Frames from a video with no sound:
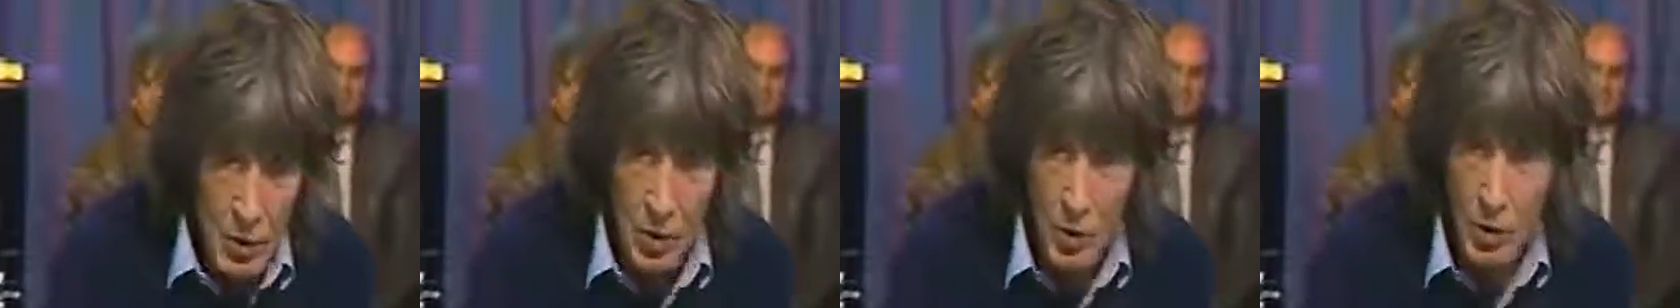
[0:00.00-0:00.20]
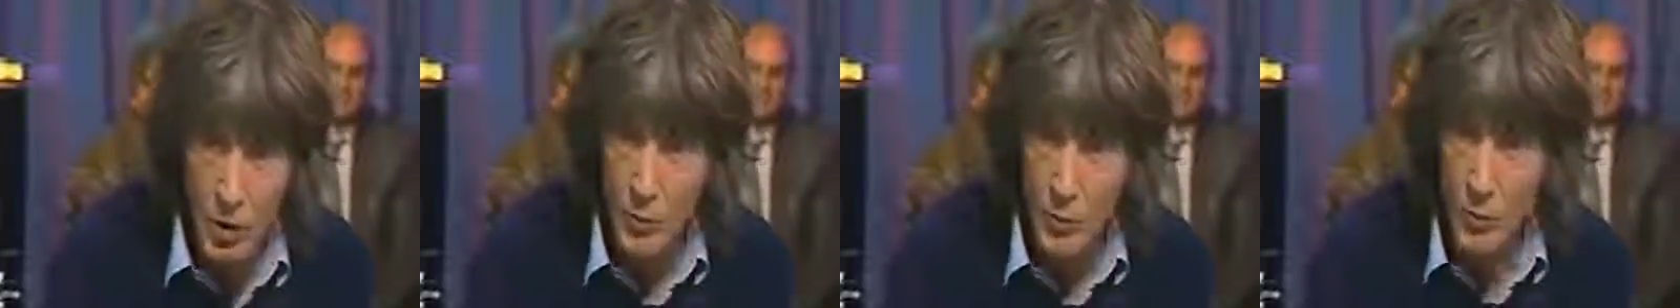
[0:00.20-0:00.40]

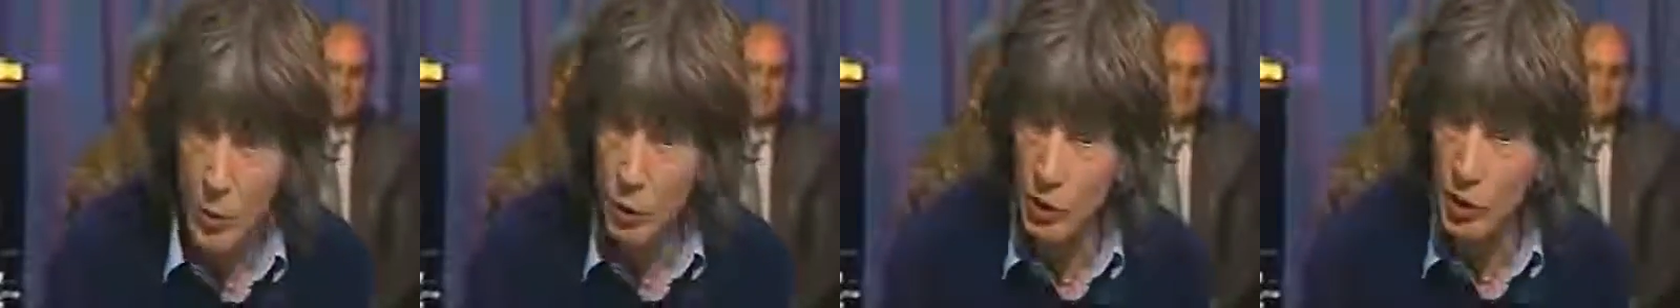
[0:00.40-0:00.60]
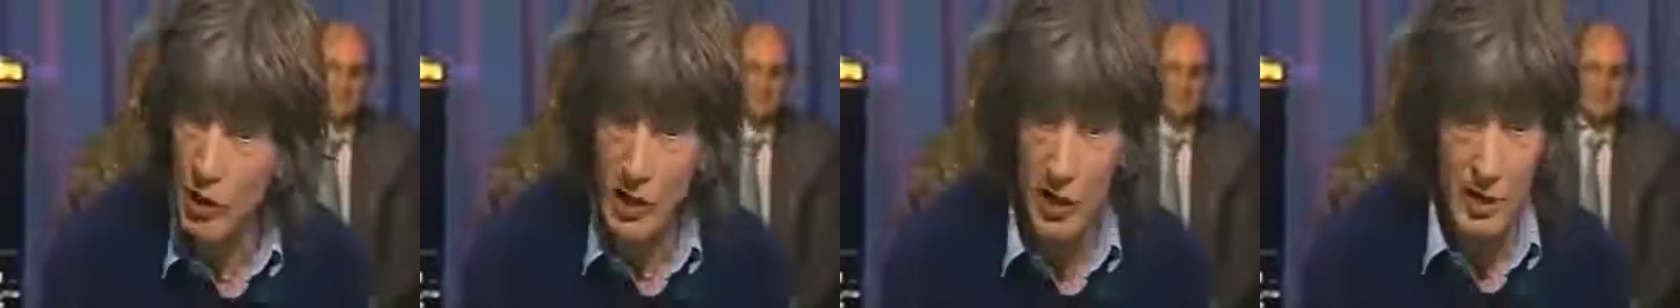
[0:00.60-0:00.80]
Euh, m'ont
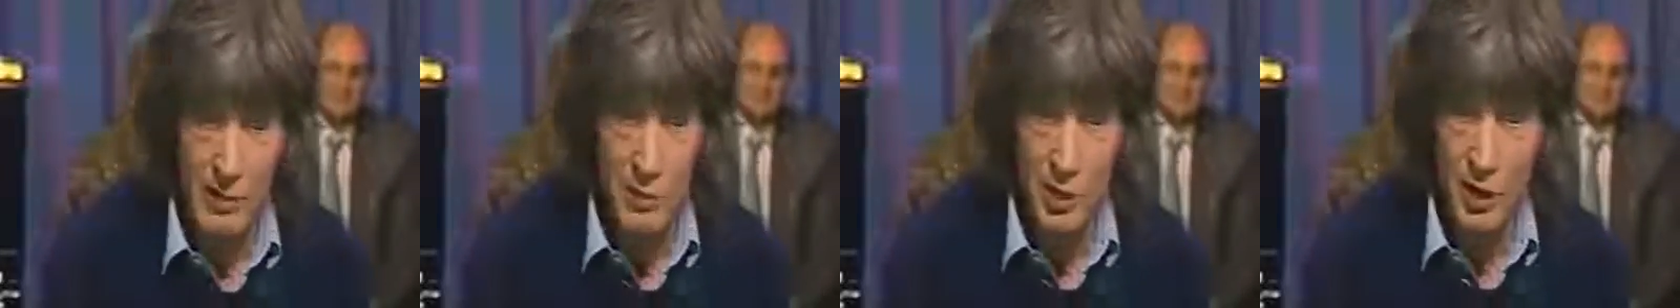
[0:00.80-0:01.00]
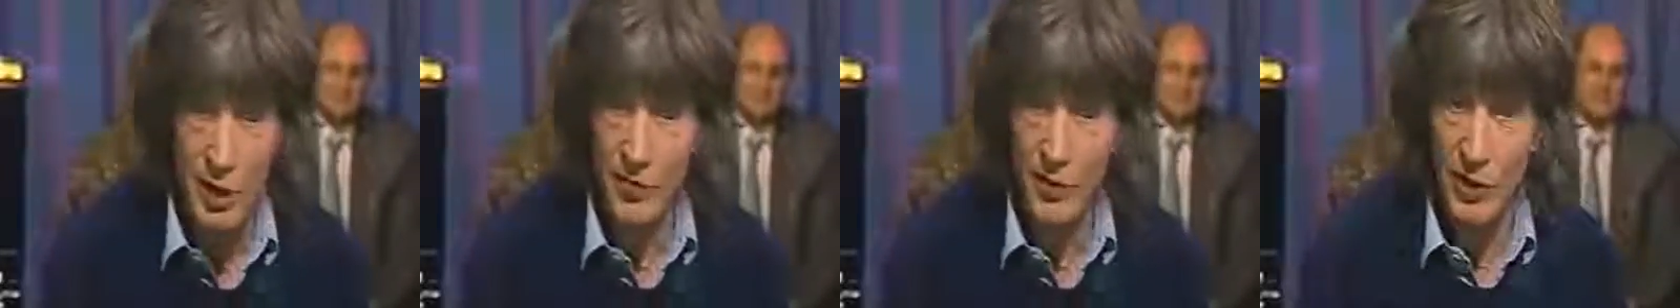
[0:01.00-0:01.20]
dit
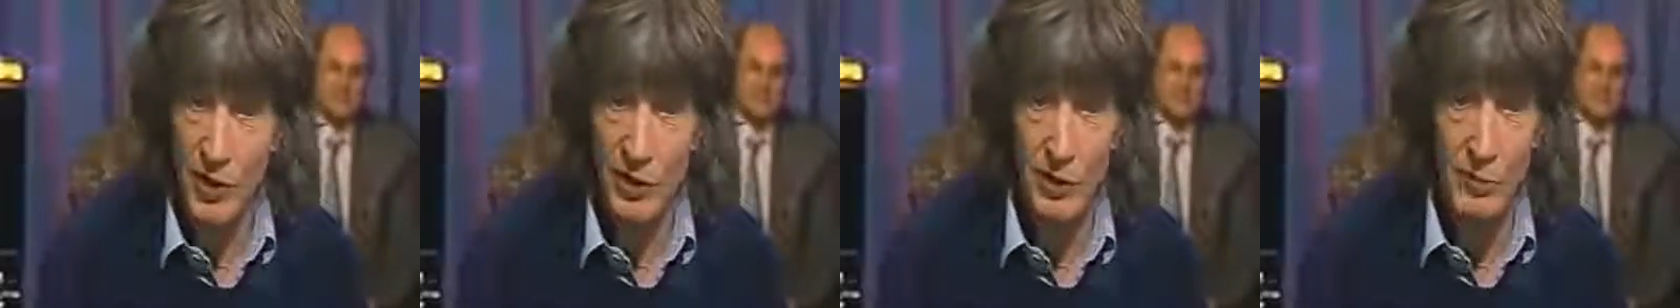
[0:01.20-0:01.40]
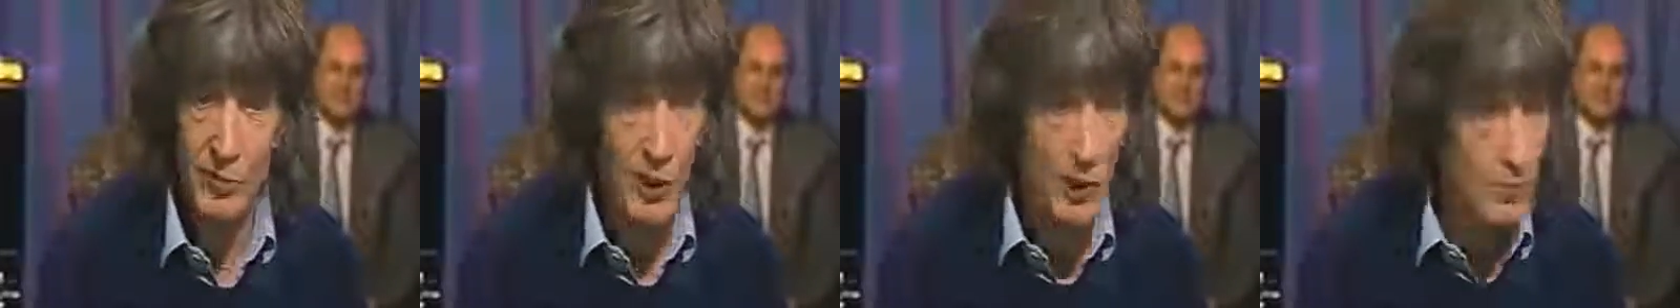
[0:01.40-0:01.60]
également à la fin,
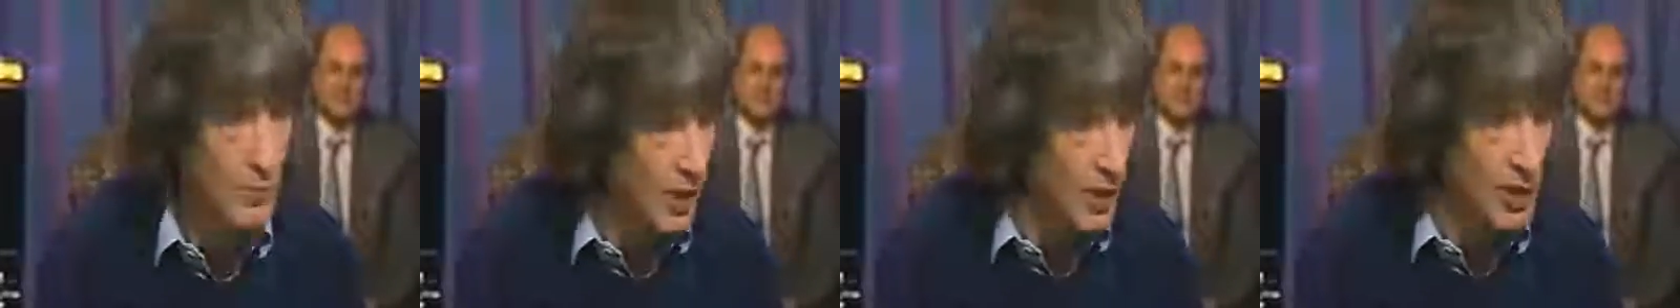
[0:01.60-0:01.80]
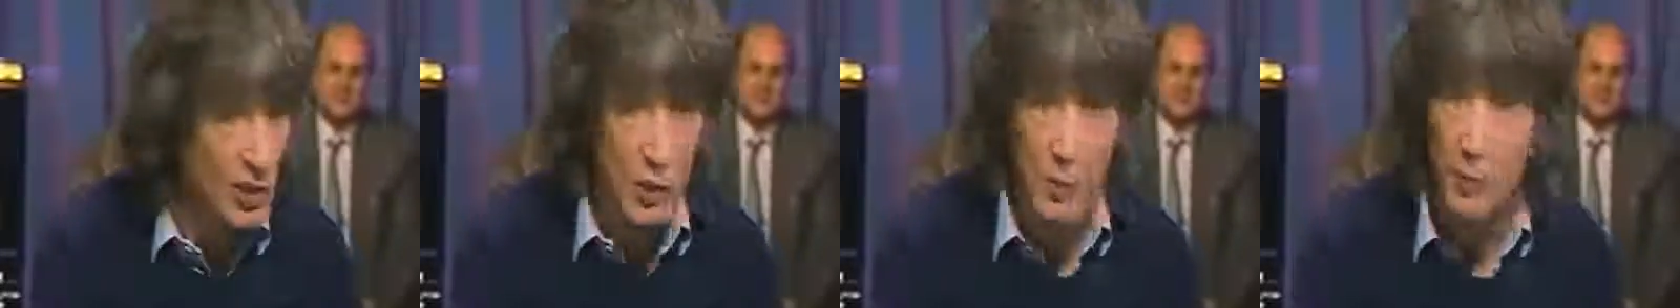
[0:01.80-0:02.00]
dit, mais,
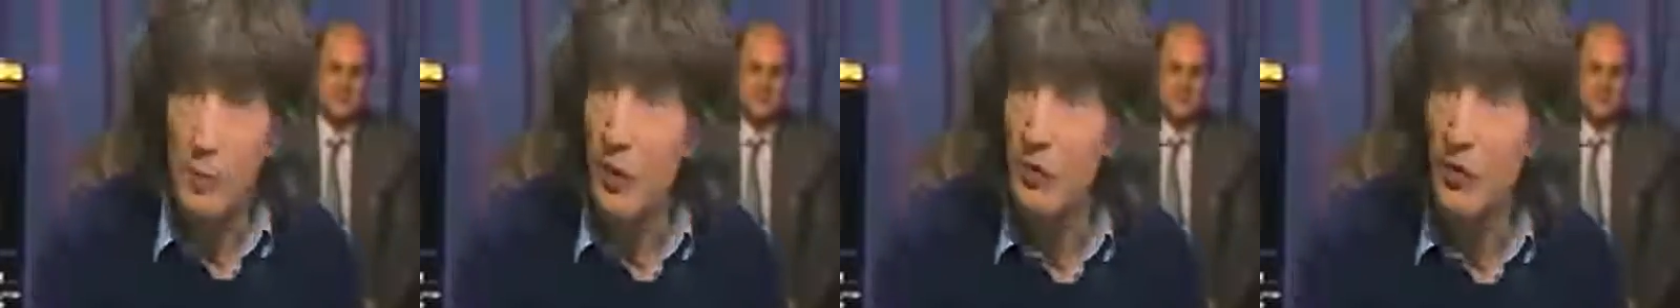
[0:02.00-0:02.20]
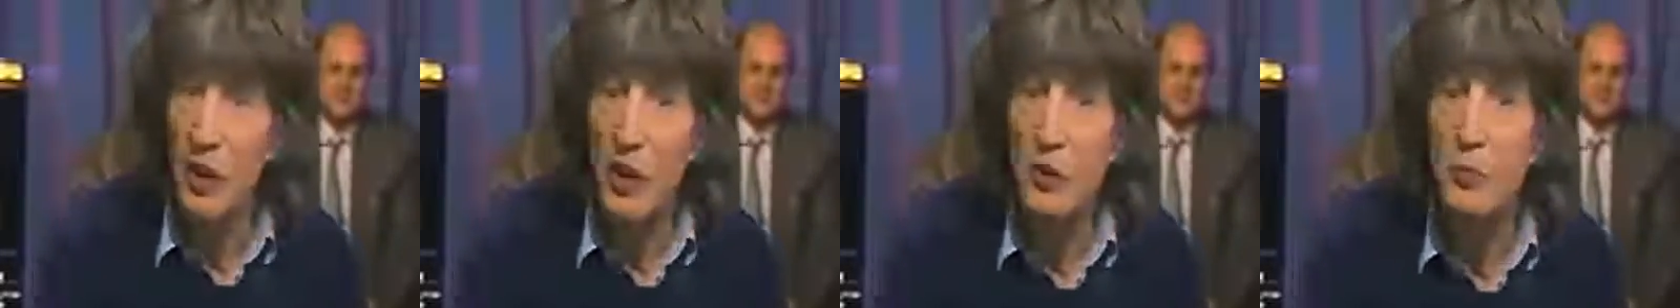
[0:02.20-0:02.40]
qu'est-ce qu'on
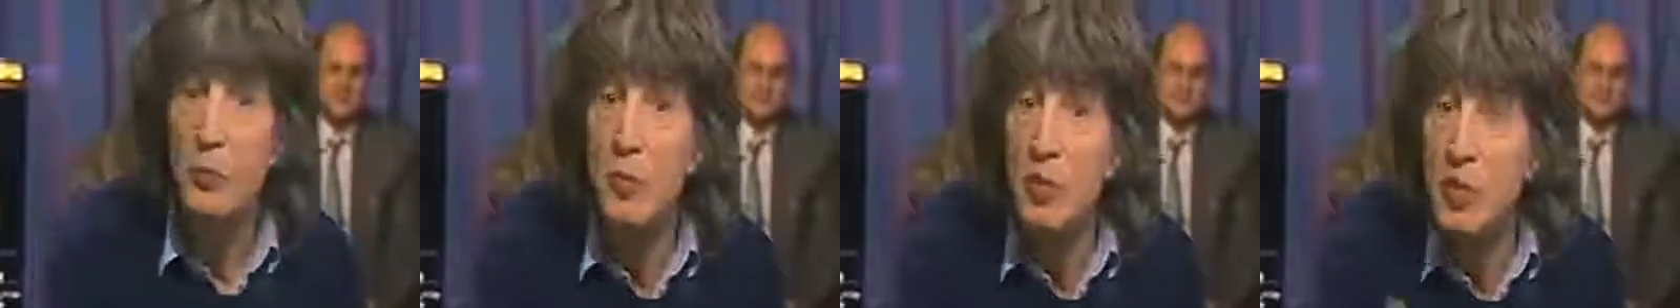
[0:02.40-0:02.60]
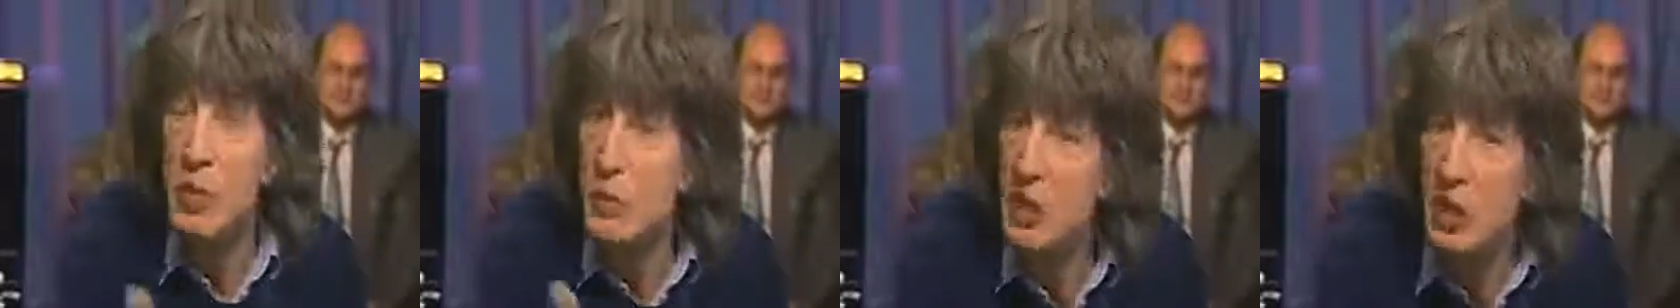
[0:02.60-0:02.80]
peut faire Mais
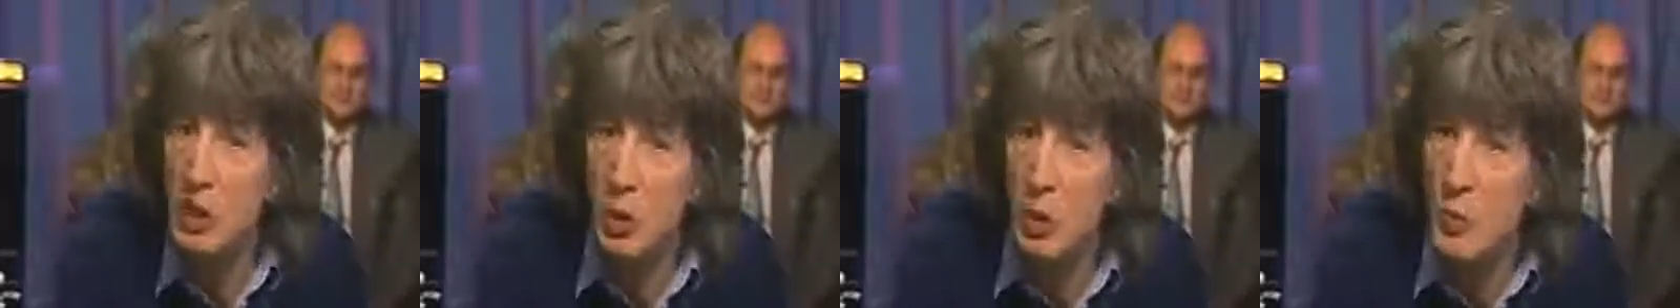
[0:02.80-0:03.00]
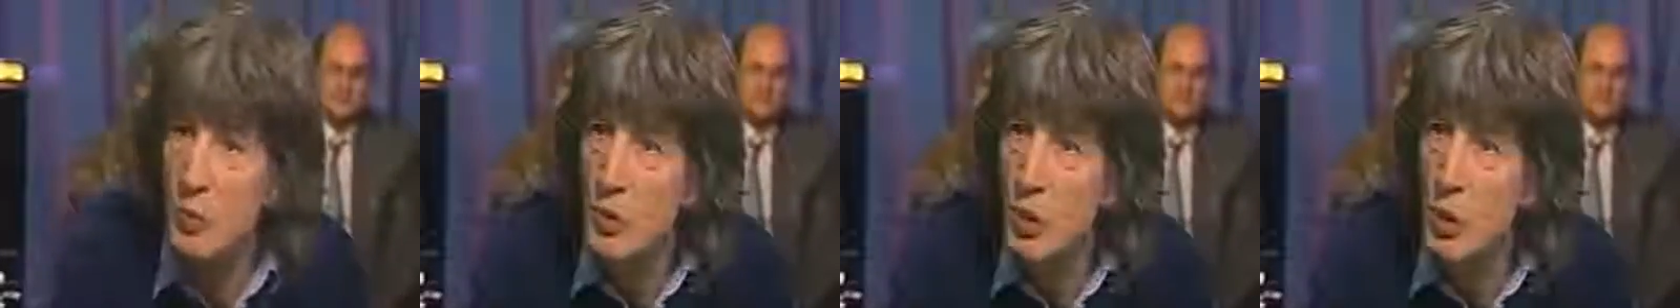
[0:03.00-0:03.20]
mais
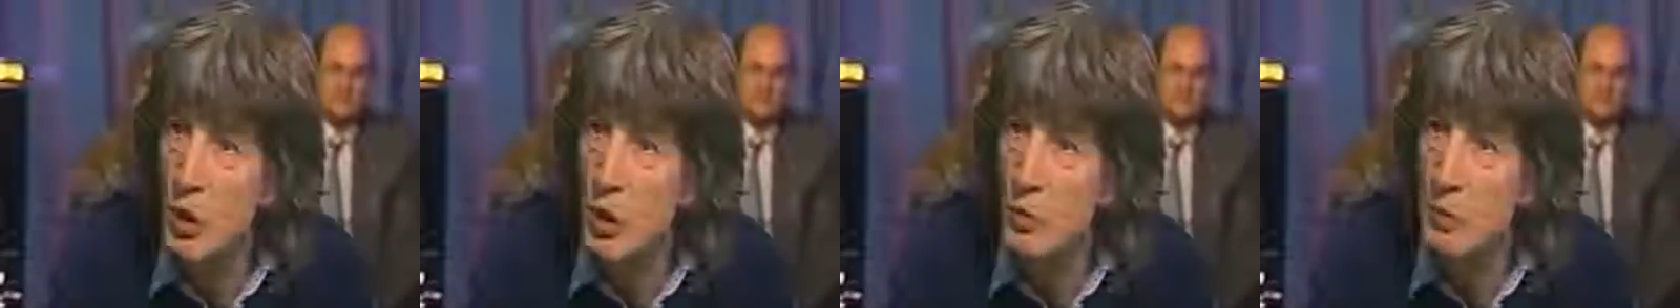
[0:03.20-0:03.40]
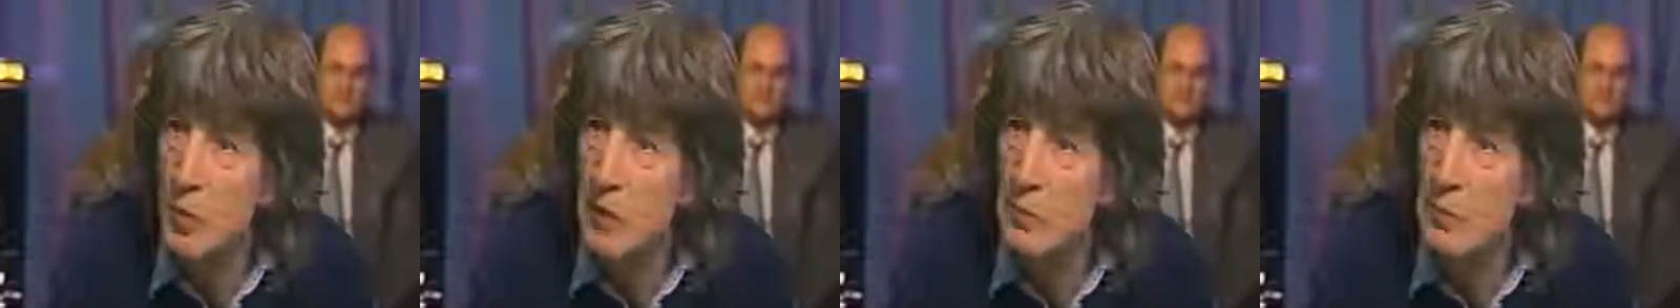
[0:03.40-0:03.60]
c'est ton
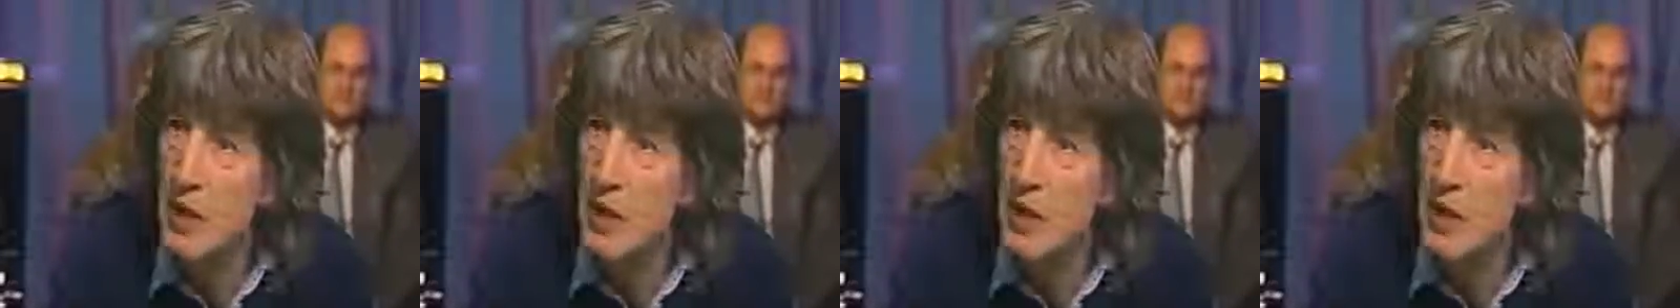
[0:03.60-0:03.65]
boulot,